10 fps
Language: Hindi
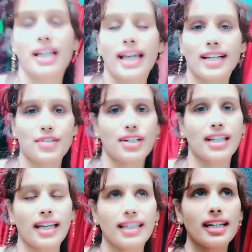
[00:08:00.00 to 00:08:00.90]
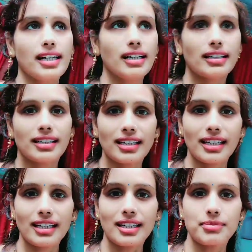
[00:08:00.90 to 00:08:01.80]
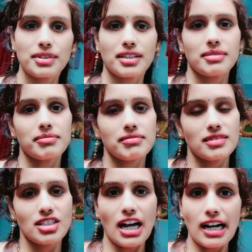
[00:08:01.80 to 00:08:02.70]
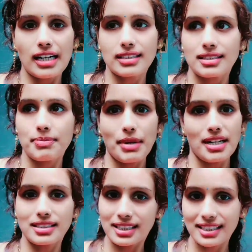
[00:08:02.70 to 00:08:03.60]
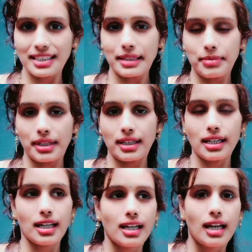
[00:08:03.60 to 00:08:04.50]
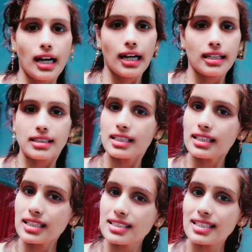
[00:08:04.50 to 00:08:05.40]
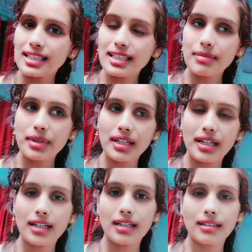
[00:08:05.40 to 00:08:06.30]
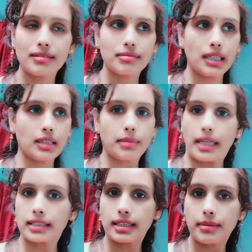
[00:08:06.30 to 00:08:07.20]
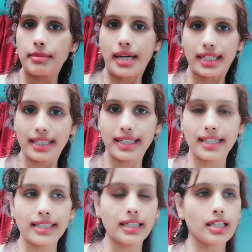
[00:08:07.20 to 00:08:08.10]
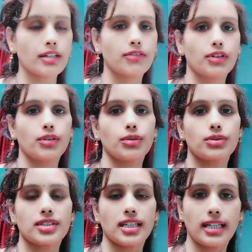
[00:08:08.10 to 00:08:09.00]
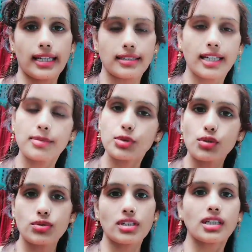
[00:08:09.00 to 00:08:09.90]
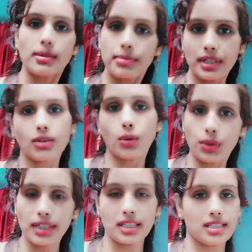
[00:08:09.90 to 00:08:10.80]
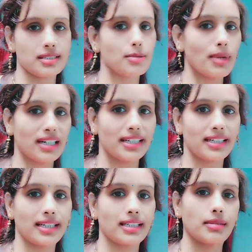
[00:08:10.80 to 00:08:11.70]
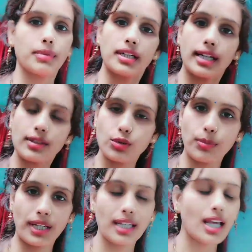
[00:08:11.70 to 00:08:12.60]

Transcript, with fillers: एक्चुअली क्या है ना ये कम से कम चार से पाँच दिन के कपड़े हैं आ, तीन दिन से मेरा मतलब एक दिन मैं मार्केट गई थी तो उसके नेक्स्ट यानी मुझे उस दिन कपड़े धोने थे जिस दिन मार्केट गई थी पर नहीं धो पाई